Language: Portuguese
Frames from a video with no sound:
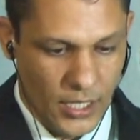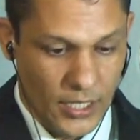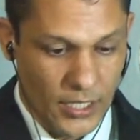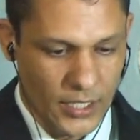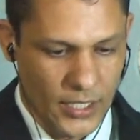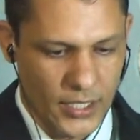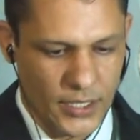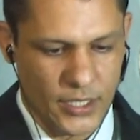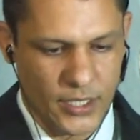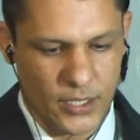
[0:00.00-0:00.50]

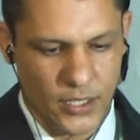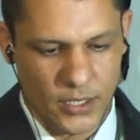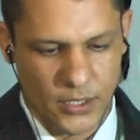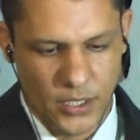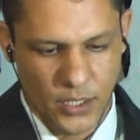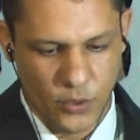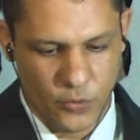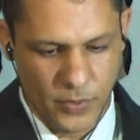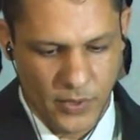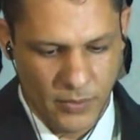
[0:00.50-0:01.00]
Graças a
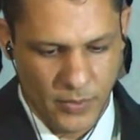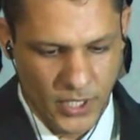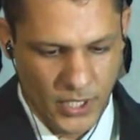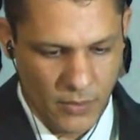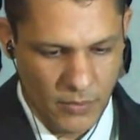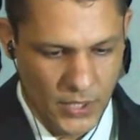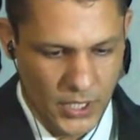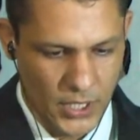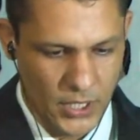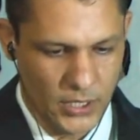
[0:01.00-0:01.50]
Deus,
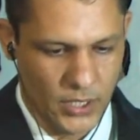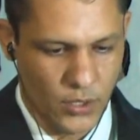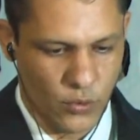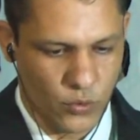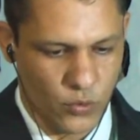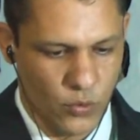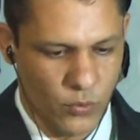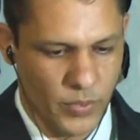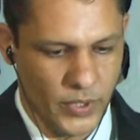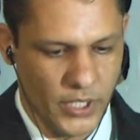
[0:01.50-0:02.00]
primeiramente, aos
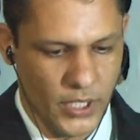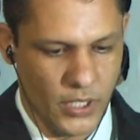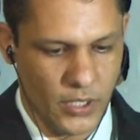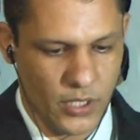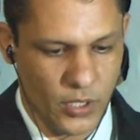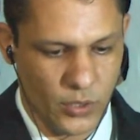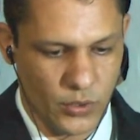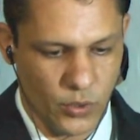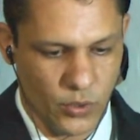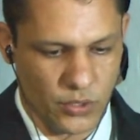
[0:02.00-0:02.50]
companheiros
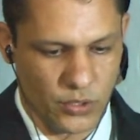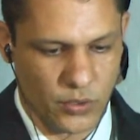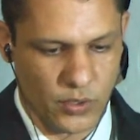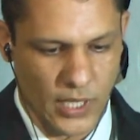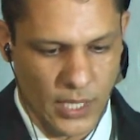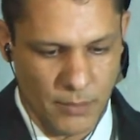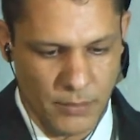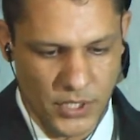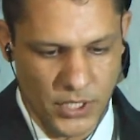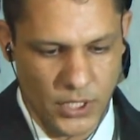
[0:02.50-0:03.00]
e aos nossos
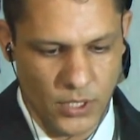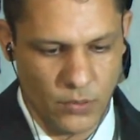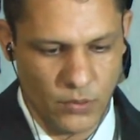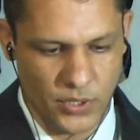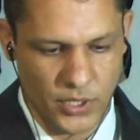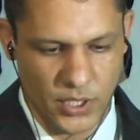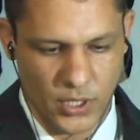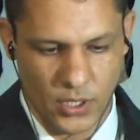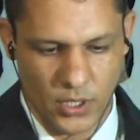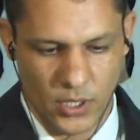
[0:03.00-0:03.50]
amigos
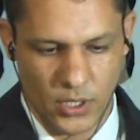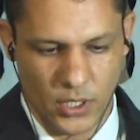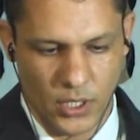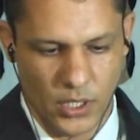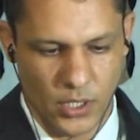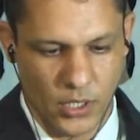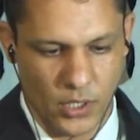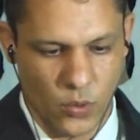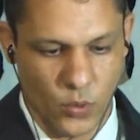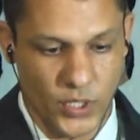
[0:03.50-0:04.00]
e,
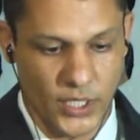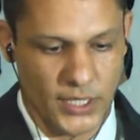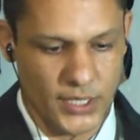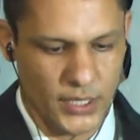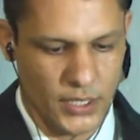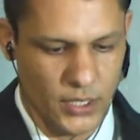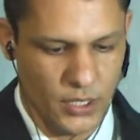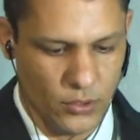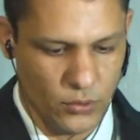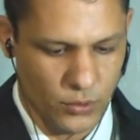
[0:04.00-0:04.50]
e
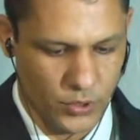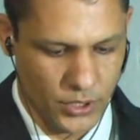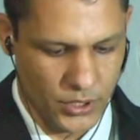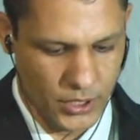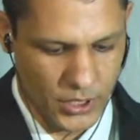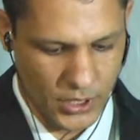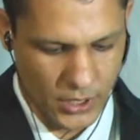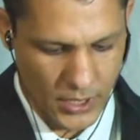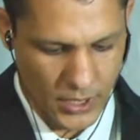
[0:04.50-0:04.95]
conhecidos,